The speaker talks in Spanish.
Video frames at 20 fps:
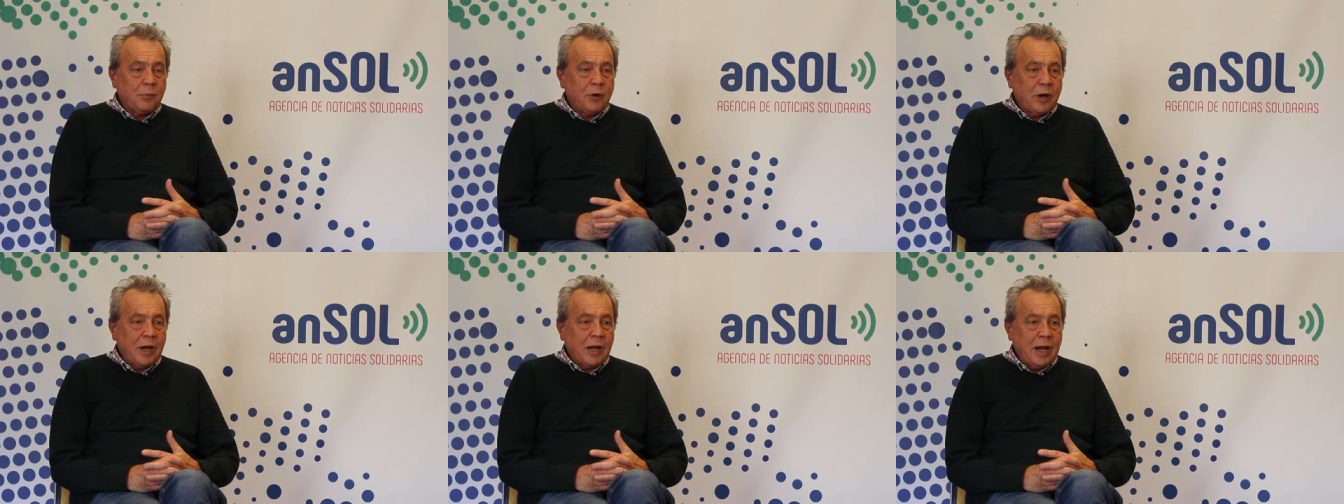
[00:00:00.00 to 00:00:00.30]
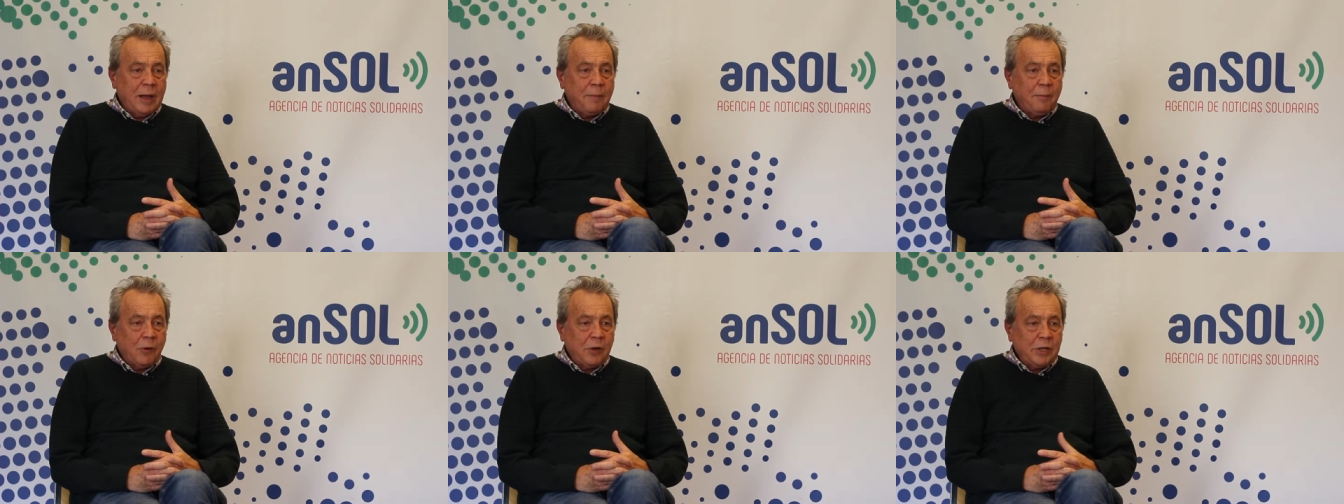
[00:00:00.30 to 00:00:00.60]
porque
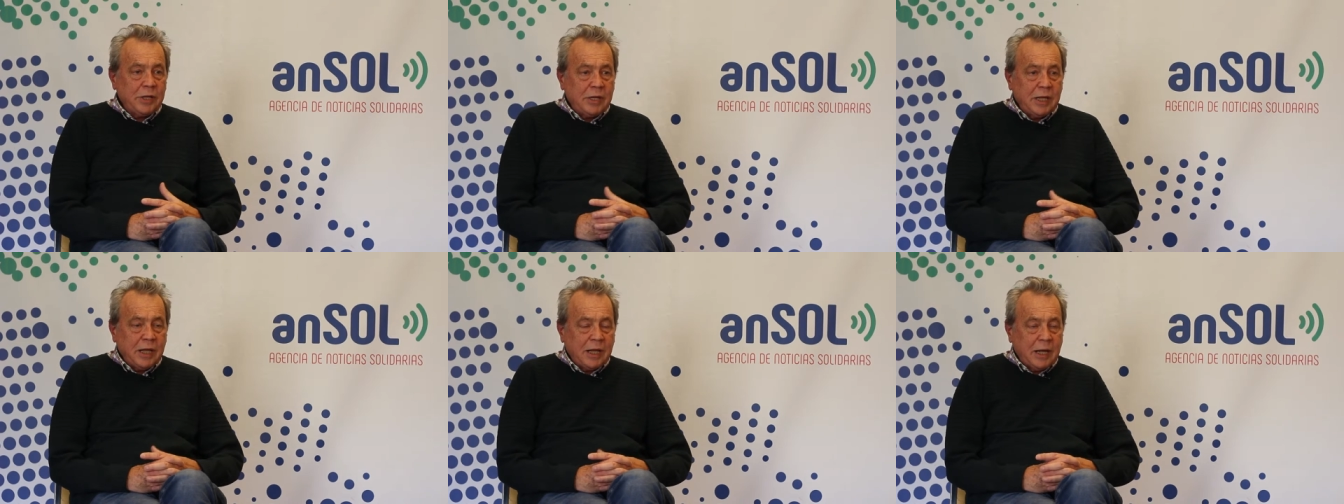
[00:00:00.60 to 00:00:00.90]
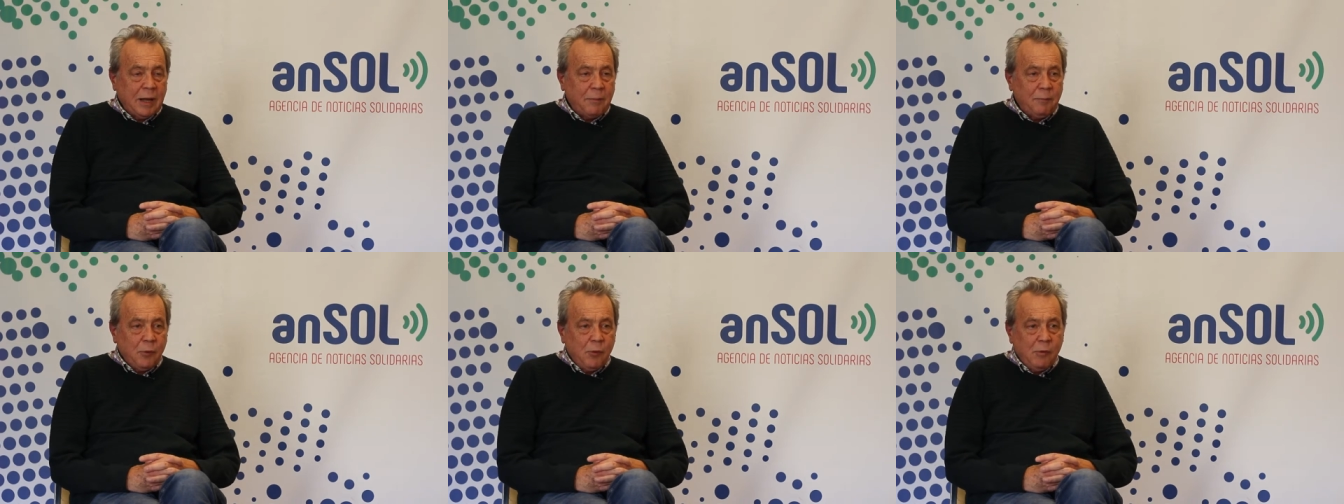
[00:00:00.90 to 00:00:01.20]
las
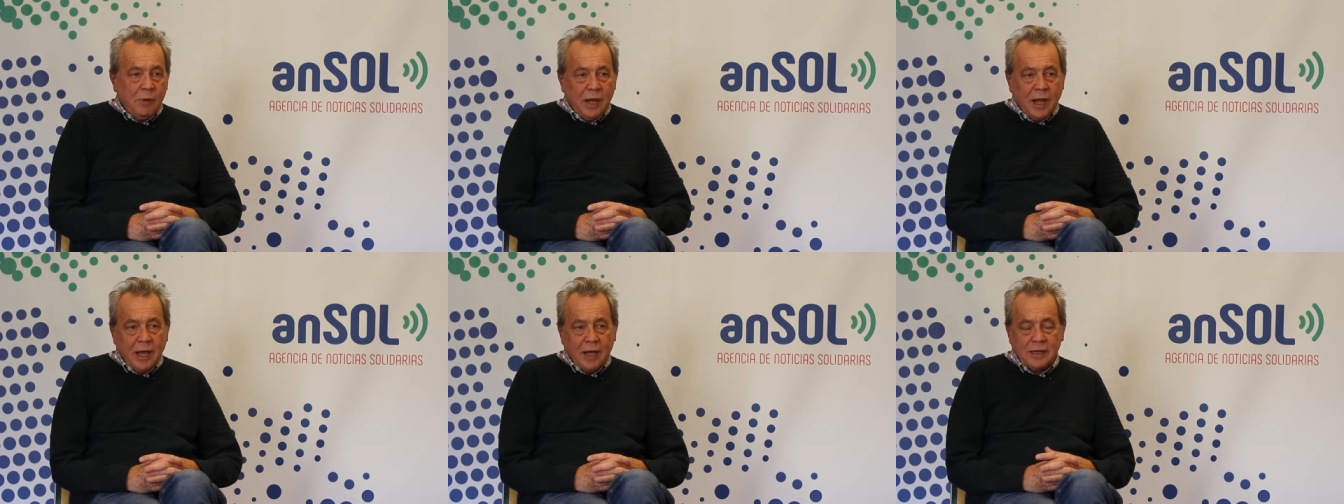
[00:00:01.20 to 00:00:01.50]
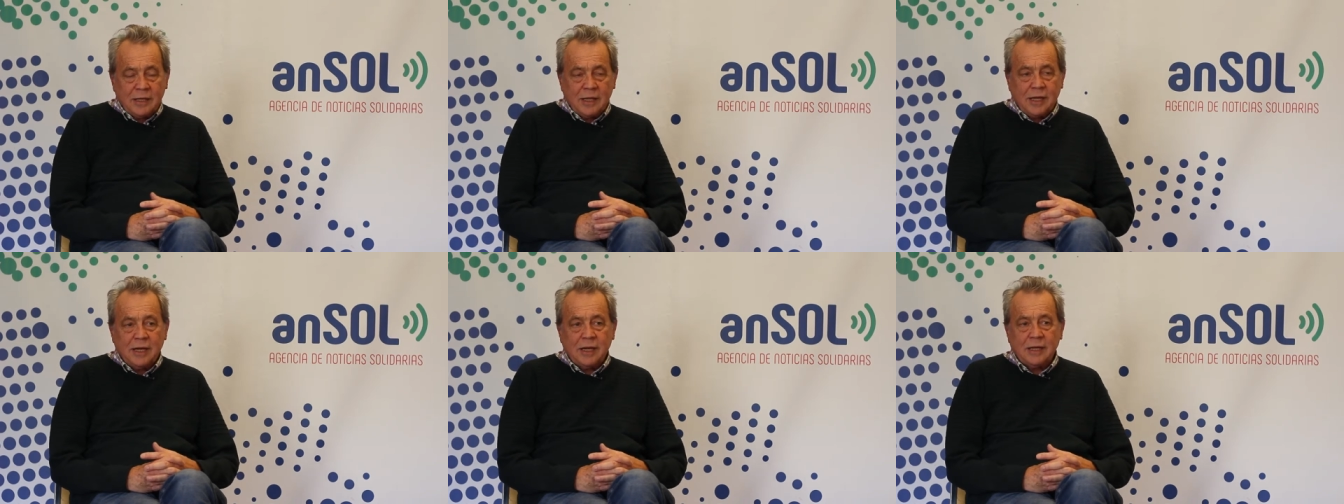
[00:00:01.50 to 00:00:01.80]
políticas
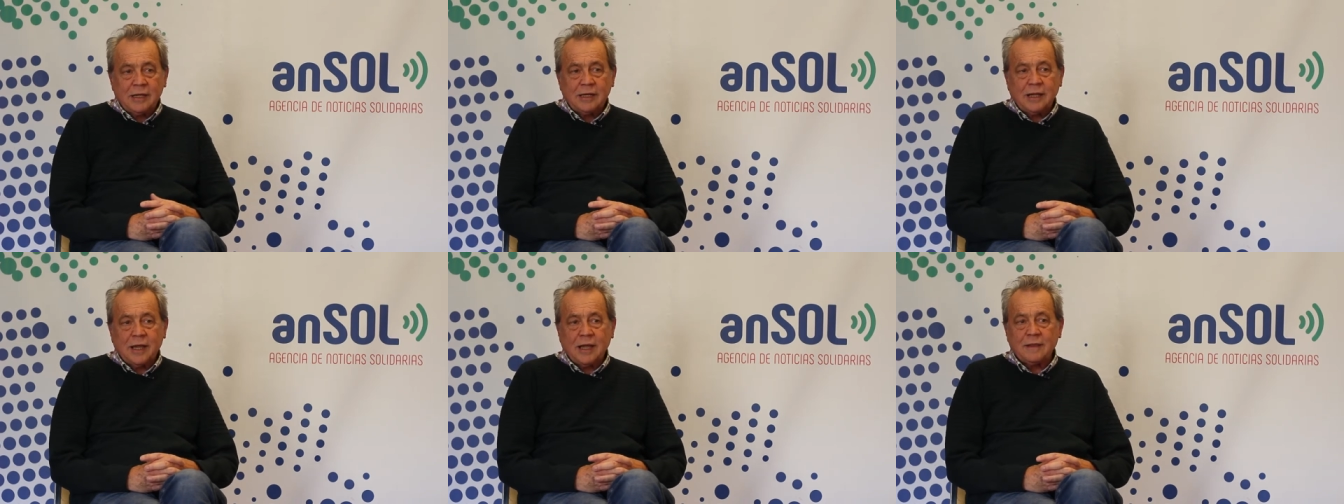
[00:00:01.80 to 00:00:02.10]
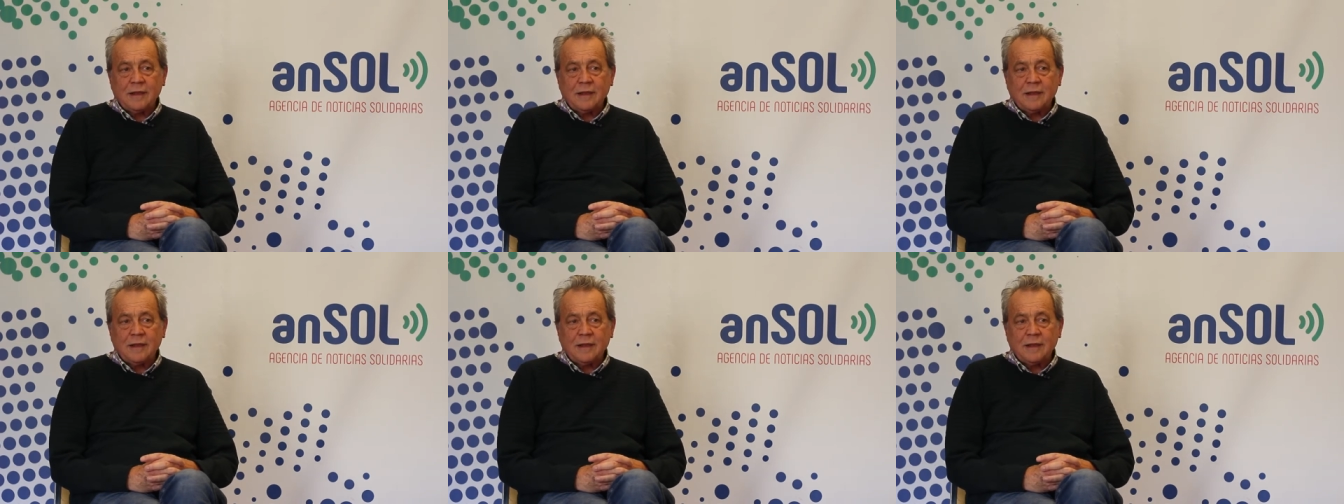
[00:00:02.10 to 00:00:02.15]
públicas tienen que